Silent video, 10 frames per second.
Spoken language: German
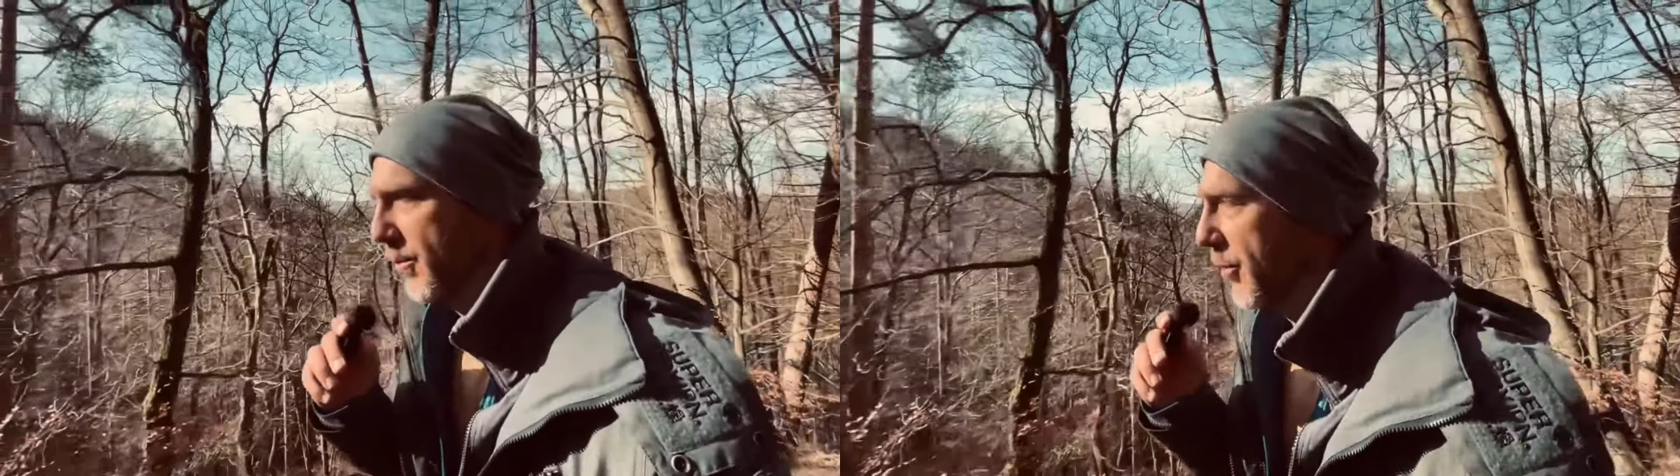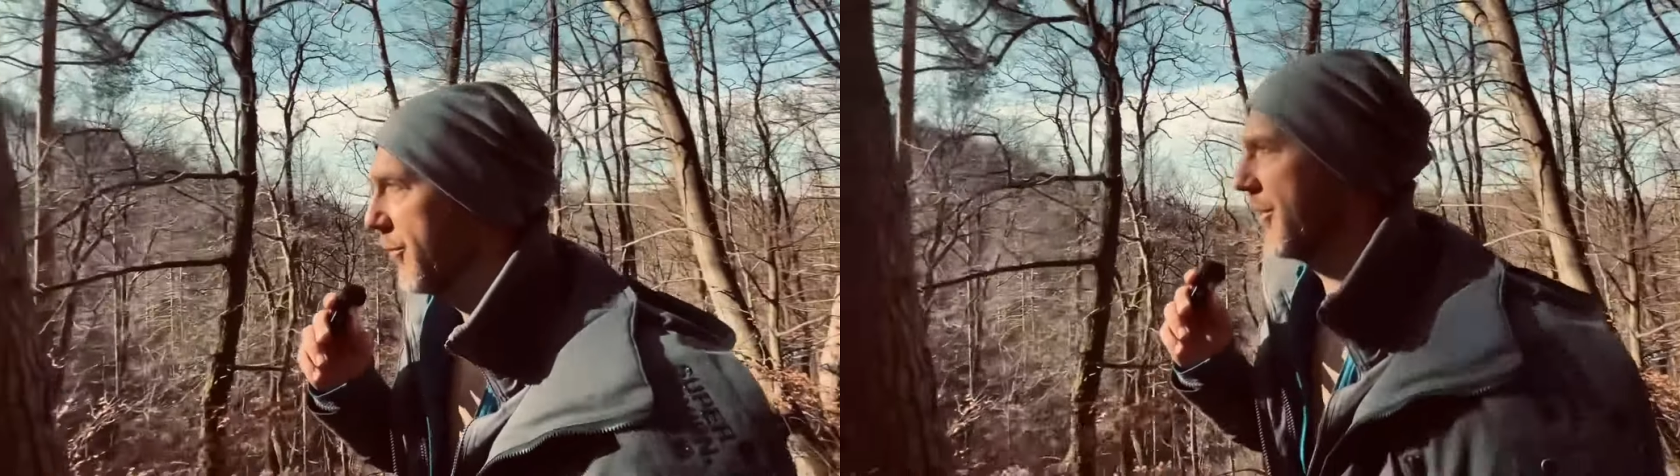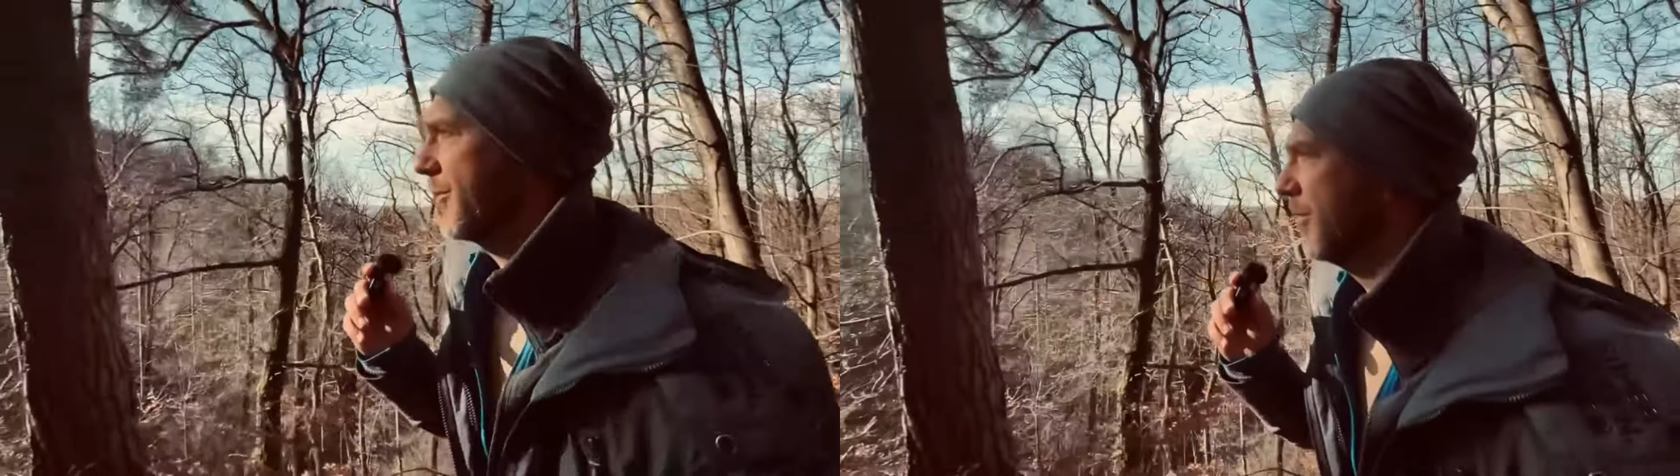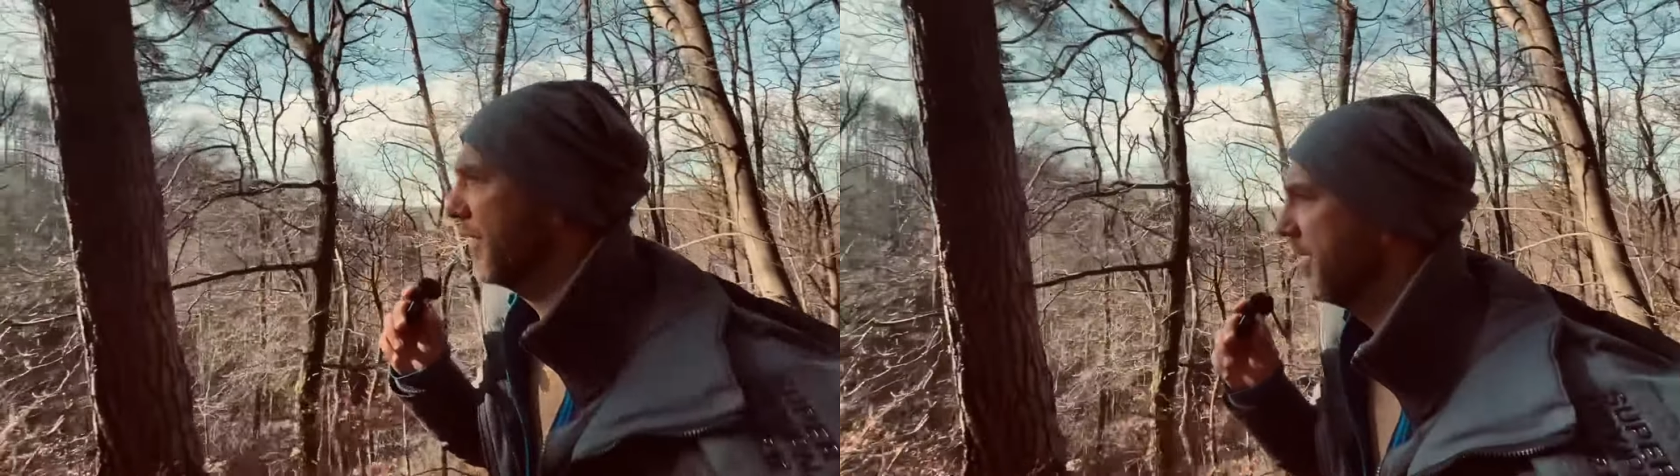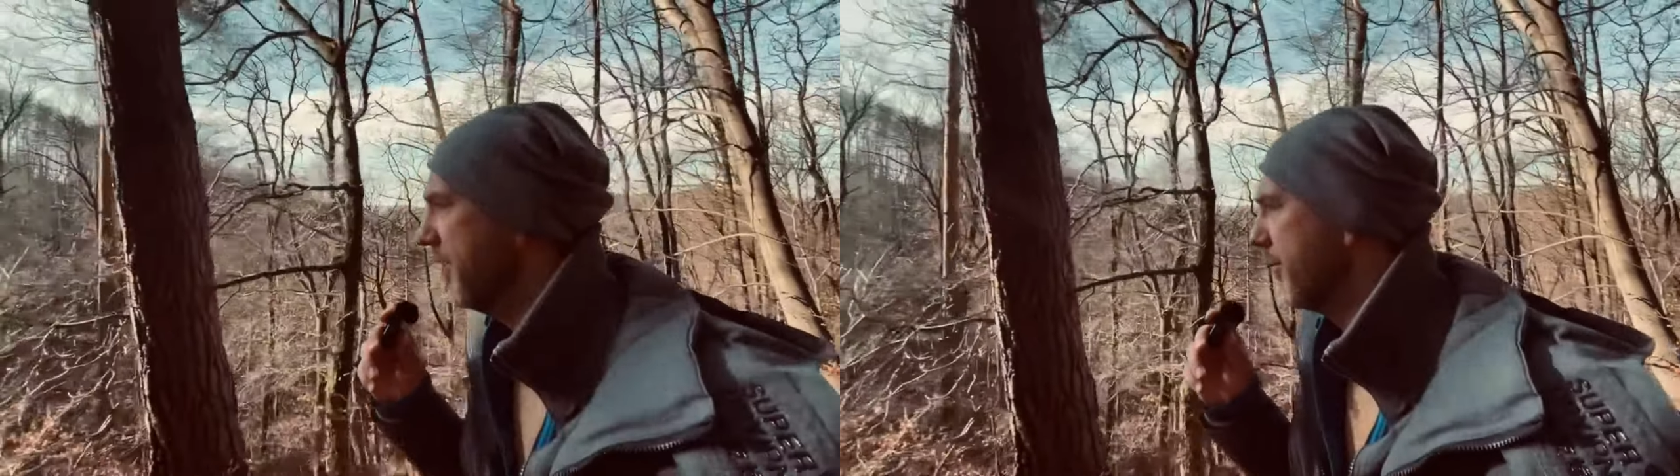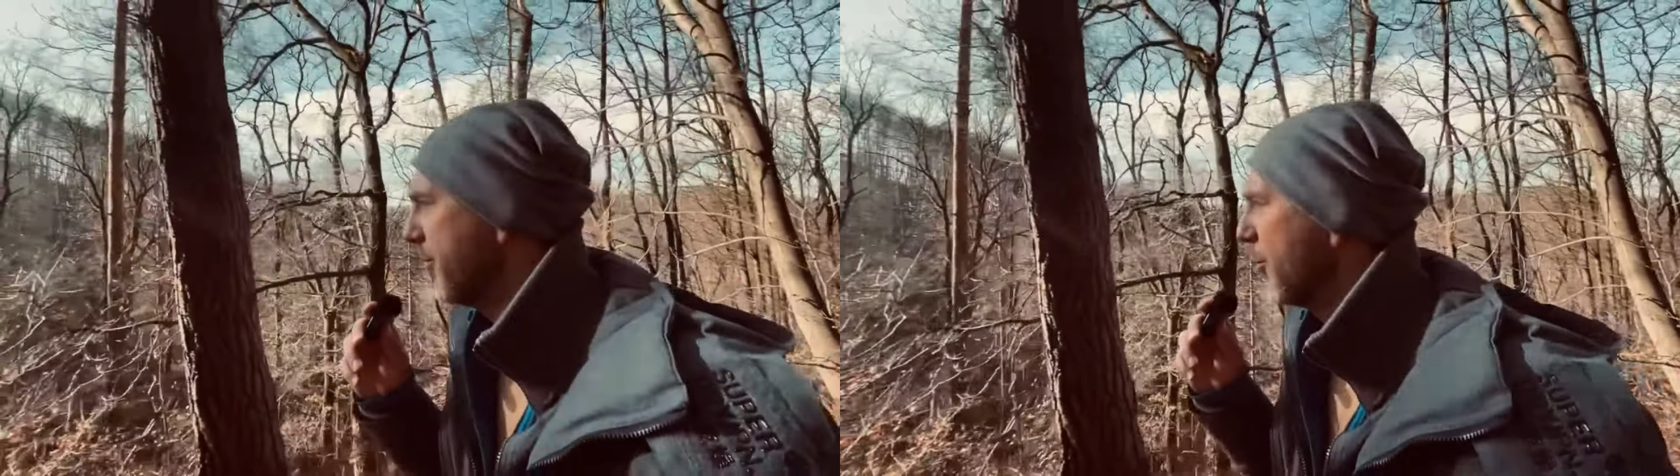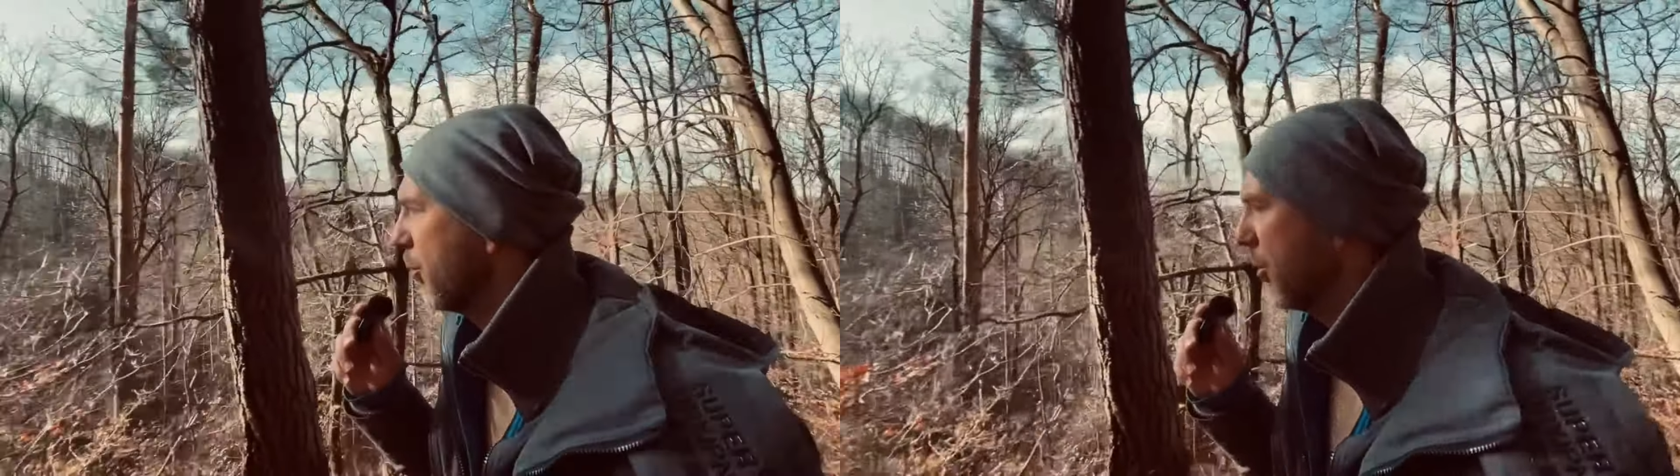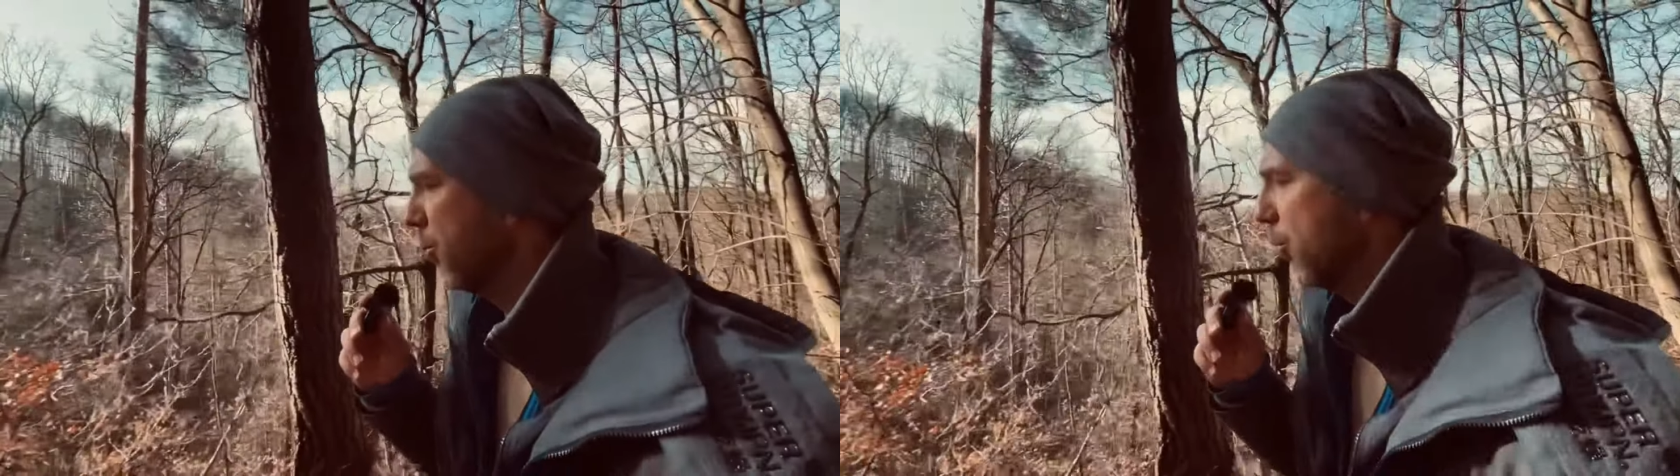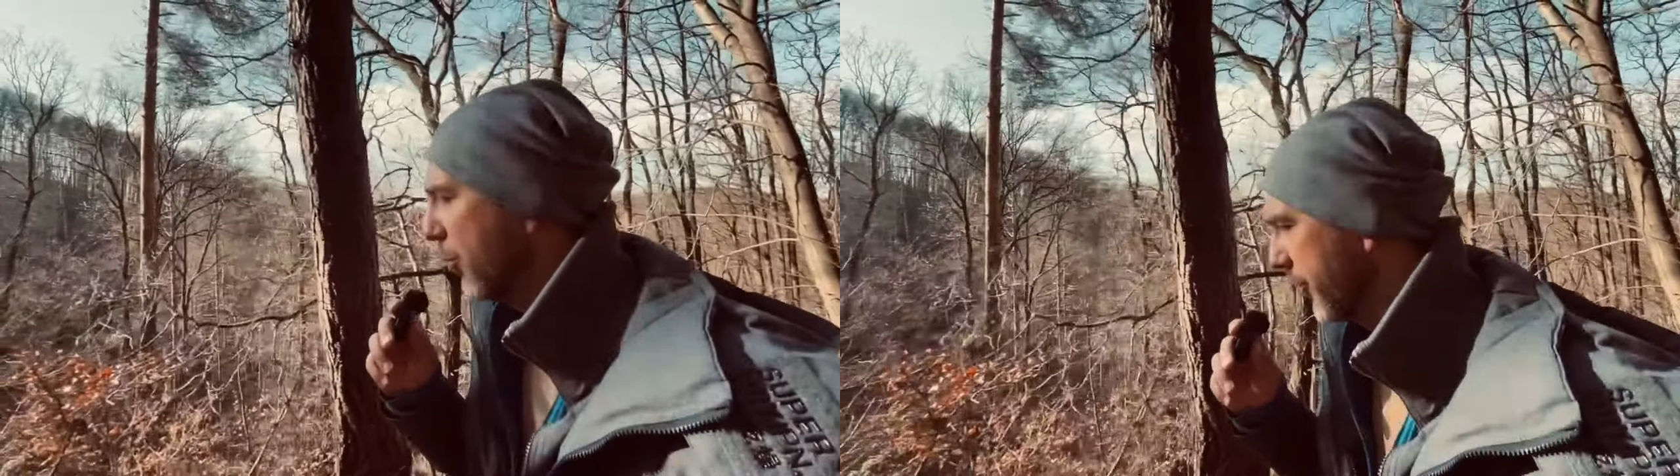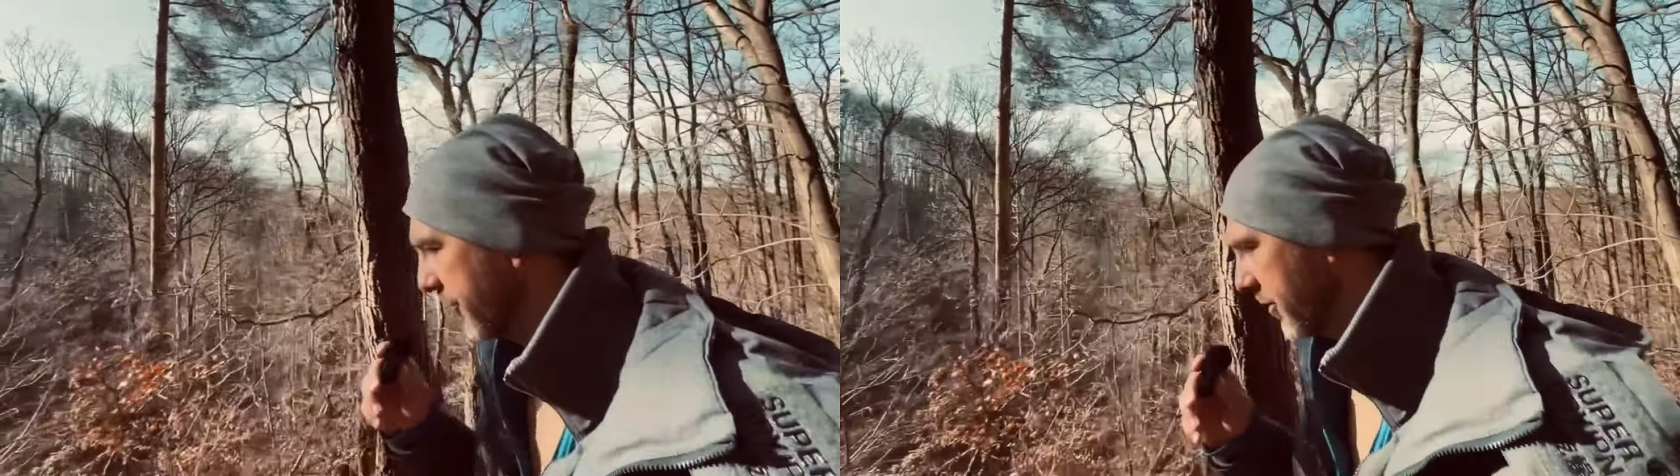professionelle Hilfe holen
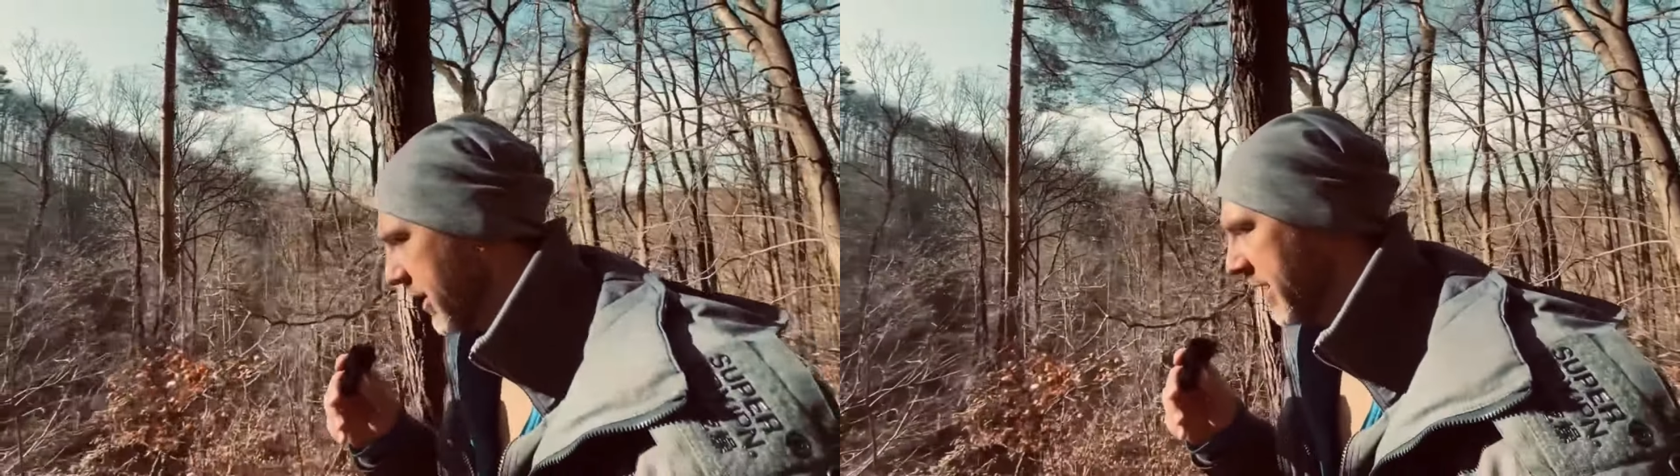muss.